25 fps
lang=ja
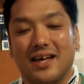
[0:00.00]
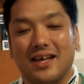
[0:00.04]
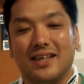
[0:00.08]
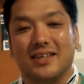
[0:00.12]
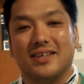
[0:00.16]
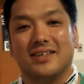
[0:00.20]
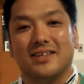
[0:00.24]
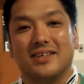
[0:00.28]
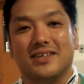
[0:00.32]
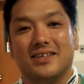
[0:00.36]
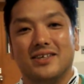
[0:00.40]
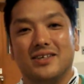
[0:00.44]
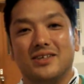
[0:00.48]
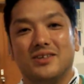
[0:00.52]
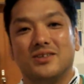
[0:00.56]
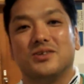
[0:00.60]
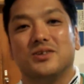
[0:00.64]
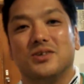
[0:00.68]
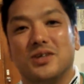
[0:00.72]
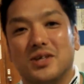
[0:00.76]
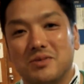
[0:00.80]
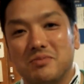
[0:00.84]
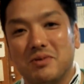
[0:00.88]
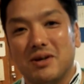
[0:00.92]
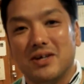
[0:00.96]
はい、
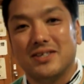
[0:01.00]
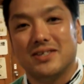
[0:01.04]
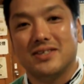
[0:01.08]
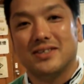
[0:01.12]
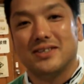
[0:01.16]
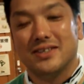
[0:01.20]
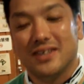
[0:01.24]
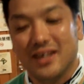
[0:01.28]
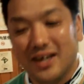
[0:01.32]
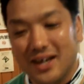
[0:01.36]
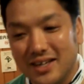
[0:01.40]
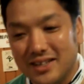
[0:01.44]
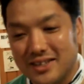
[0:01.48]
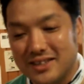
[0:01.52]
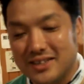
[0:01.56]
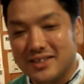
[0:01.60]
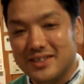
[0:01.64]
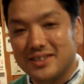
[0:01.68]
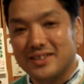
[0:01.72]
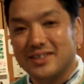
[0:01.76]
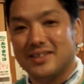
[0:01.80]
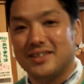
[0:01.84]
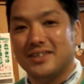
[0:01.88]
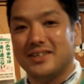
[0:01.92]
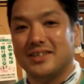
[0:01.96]
ありがとうございます。はい、
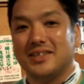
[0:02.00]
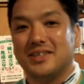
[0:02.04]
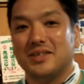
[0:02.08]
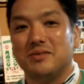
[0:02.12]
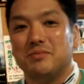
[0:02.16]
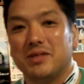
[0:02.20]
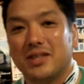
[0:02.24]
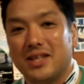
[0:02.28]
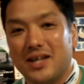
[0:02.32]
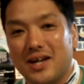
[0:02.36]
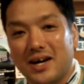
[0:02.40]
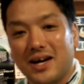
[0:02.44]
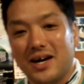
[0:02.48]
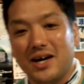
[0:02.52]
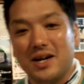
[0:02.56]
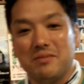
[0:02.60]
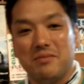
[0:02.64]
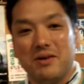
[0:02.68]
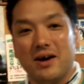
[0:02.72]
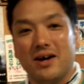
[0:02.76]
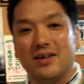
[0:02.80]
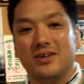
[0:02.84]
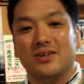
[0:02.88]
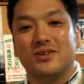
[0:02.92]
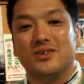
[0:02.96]
すいません。わざわざ
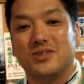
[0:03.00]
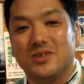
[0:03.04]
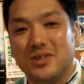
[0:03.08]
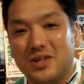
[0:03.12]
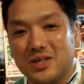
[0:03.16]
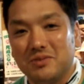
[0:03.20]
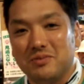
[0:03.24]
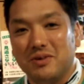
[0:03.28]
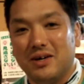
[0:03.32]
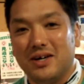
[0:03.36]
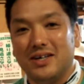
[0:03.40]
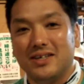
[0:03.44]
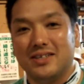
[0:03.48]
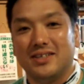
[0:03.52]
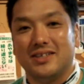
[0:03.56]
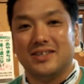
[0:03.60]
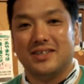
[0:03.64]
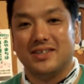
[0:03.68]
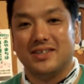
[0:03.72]
お忙しいとこ